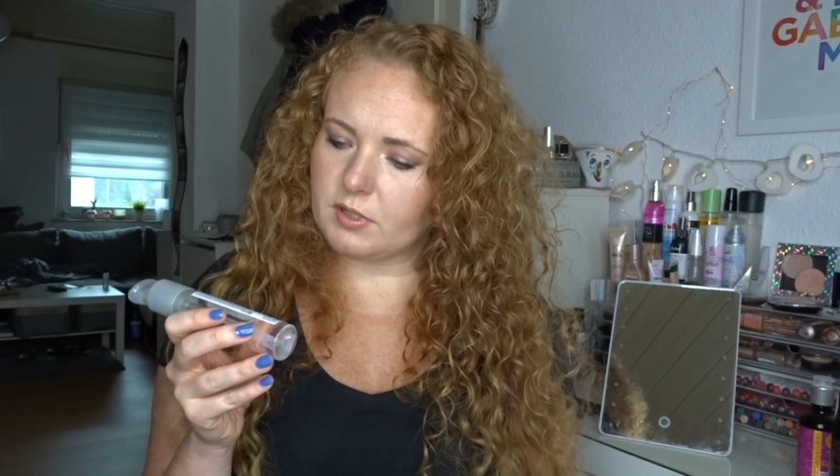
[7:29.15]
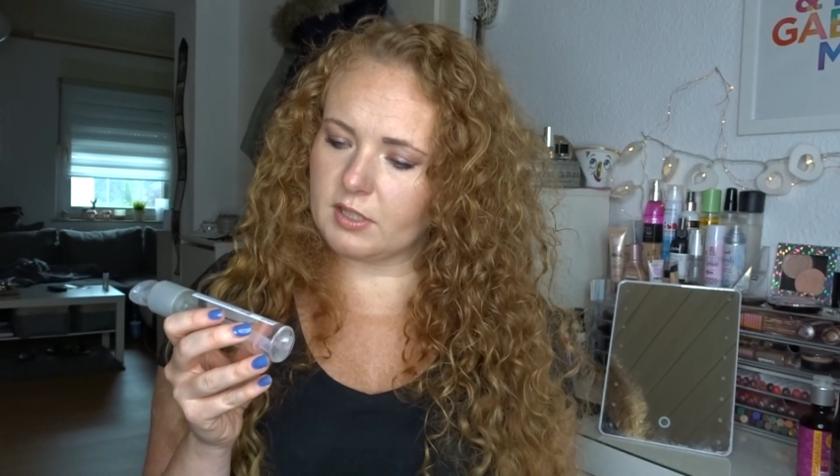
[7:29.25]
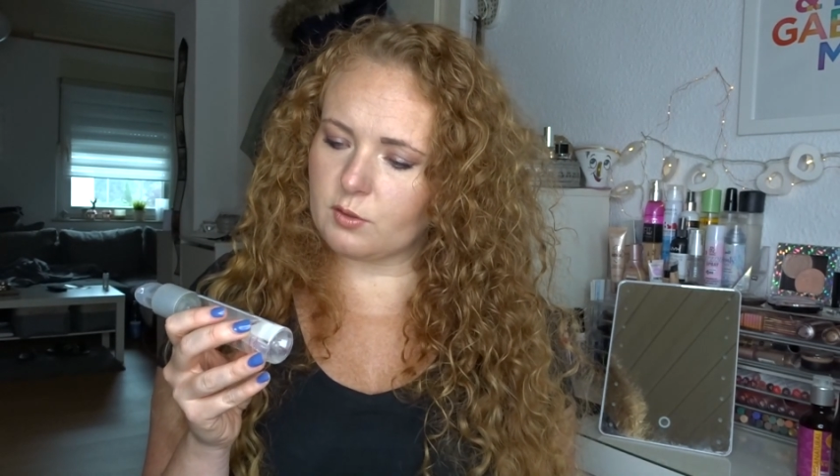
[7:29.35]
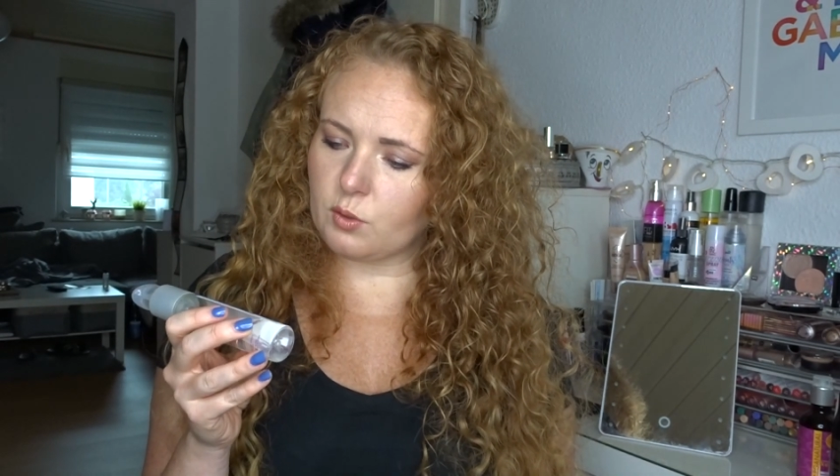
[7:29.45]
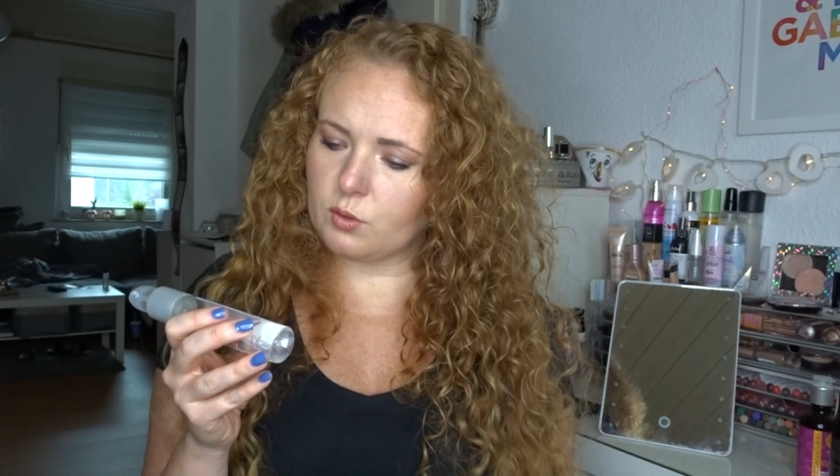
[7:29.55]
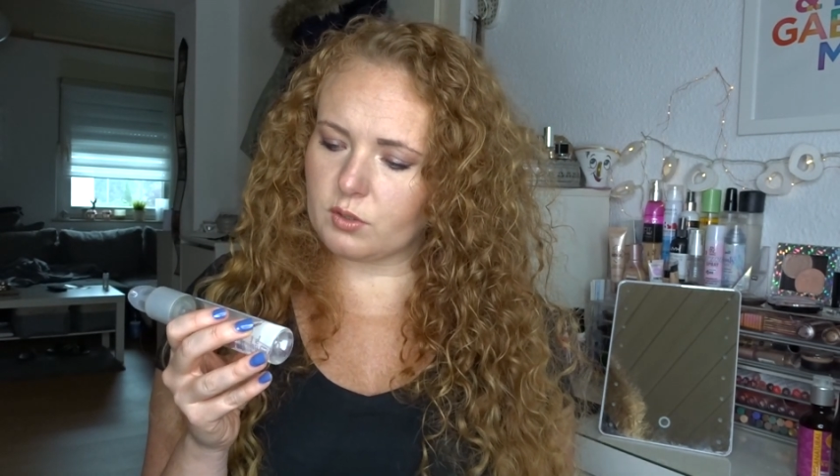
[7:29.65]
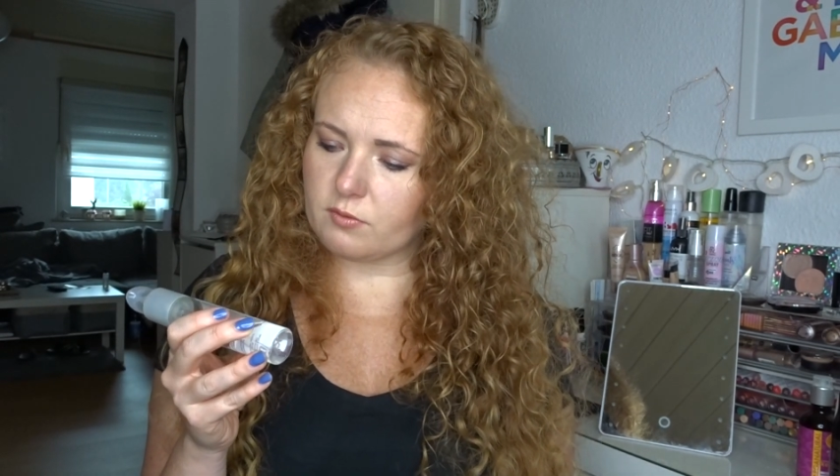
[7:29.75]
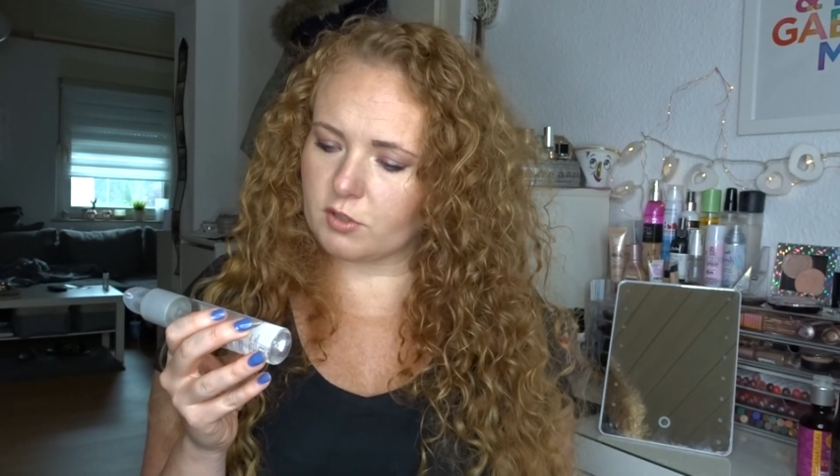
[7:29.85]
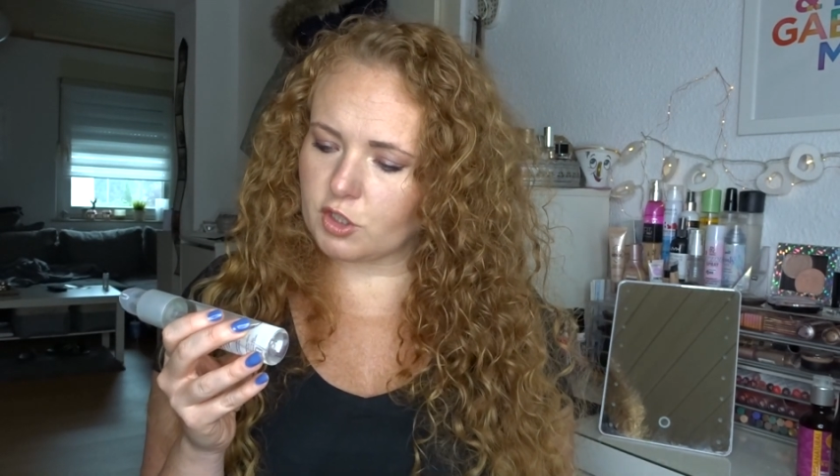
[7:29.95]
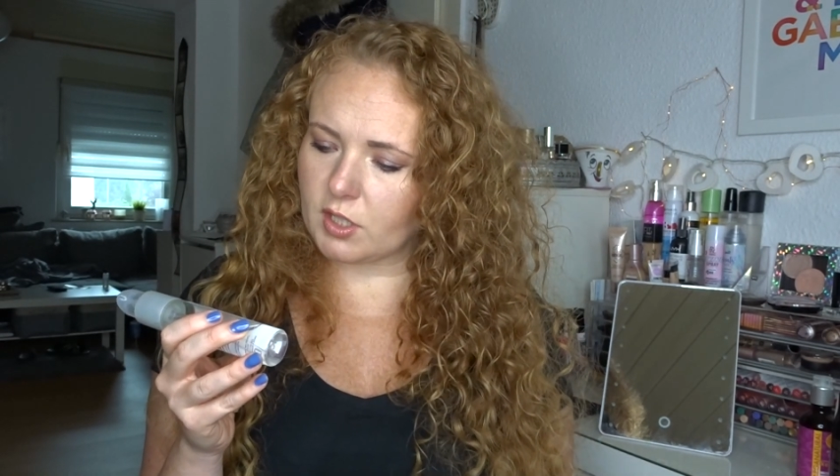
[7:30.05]

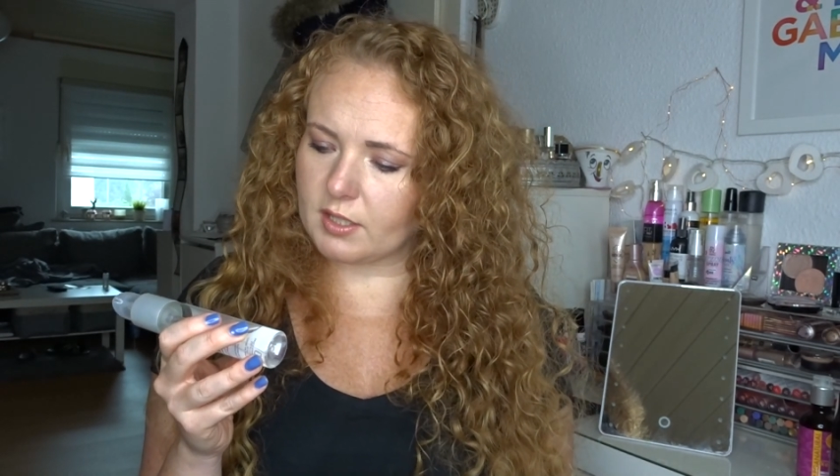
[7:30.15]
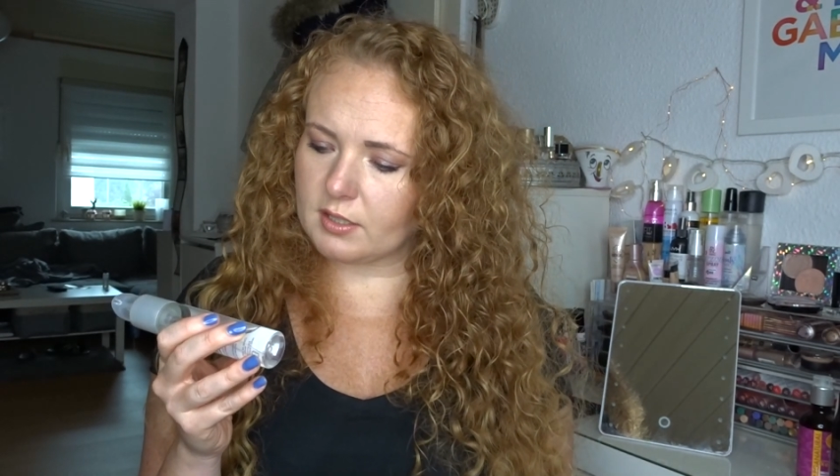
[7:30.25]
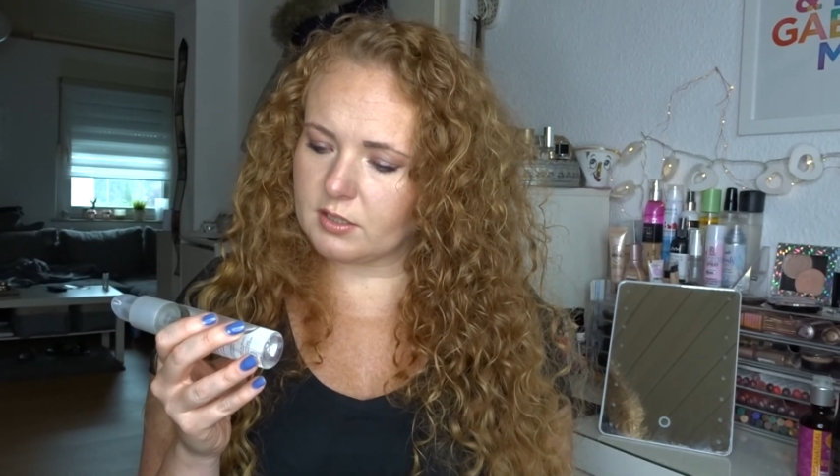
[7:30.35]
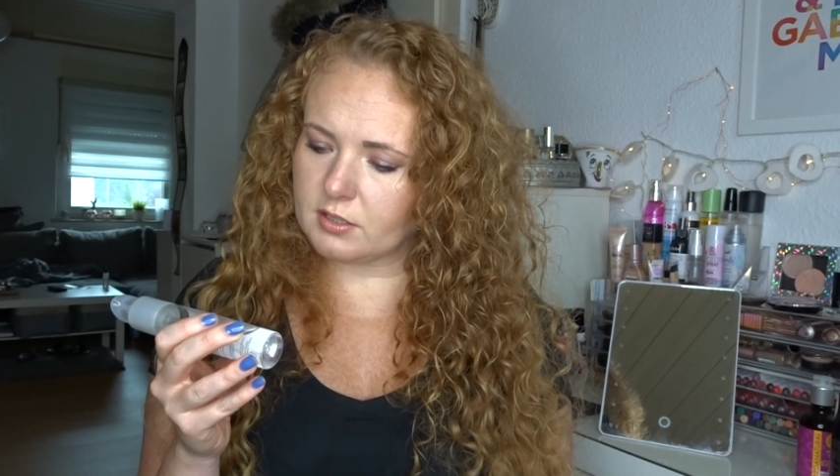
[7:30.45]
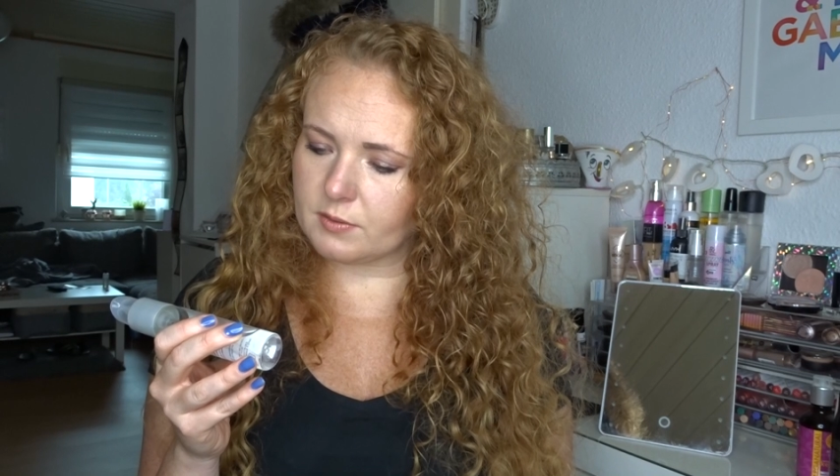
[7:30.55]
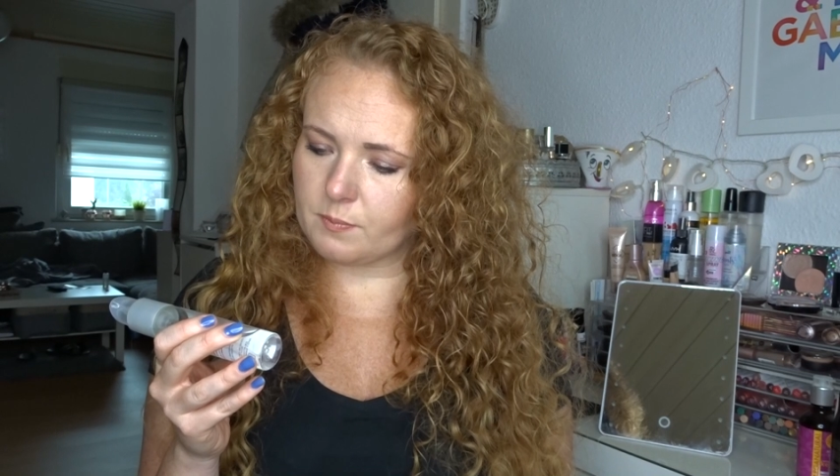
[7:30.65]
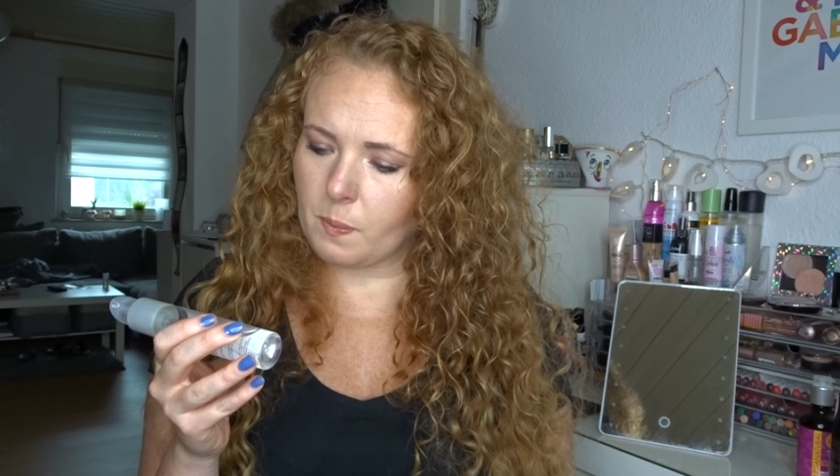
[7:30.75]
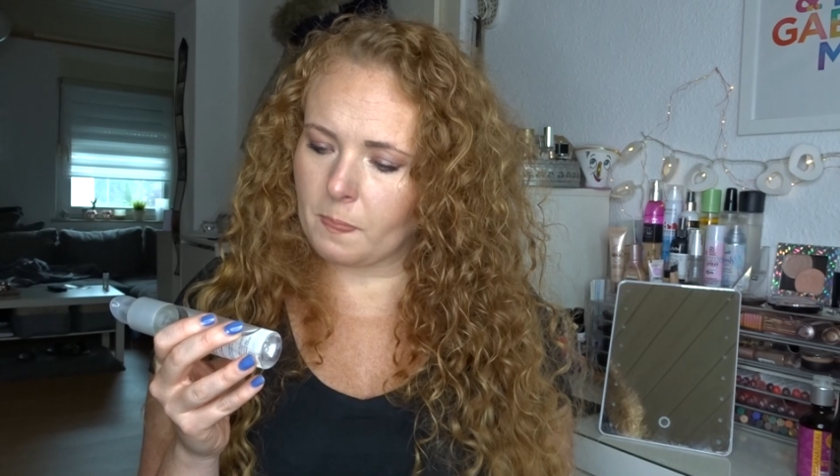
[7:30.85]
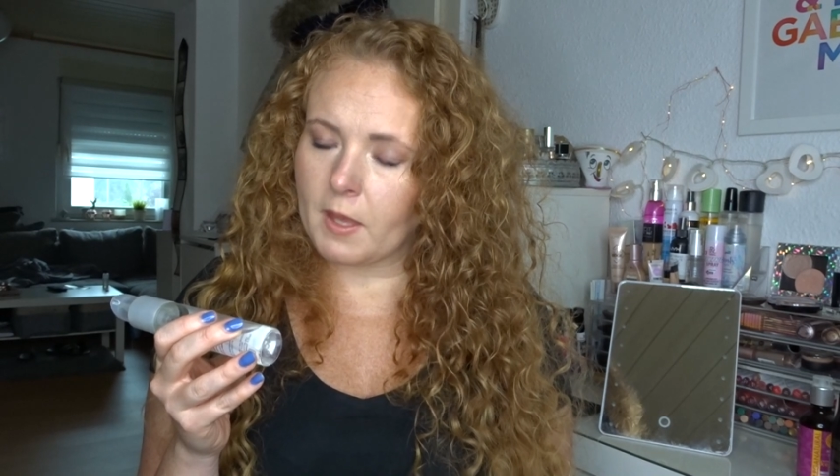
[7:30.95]
Silikonen wahrscheinlich, ne?